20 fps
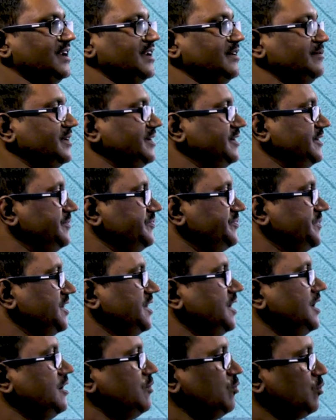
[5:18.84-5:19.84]
రాలేమండి
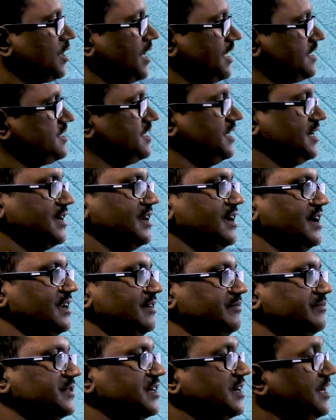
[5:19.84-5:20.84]
ఒక అంచనాకు
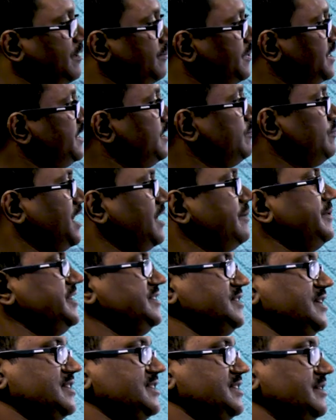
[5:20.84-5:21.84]
రాలేం కాబట్టి మనం
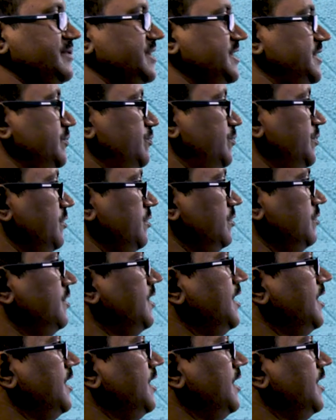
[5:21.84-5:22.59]
ఏం చేస్తామంటే ఇప్పుడు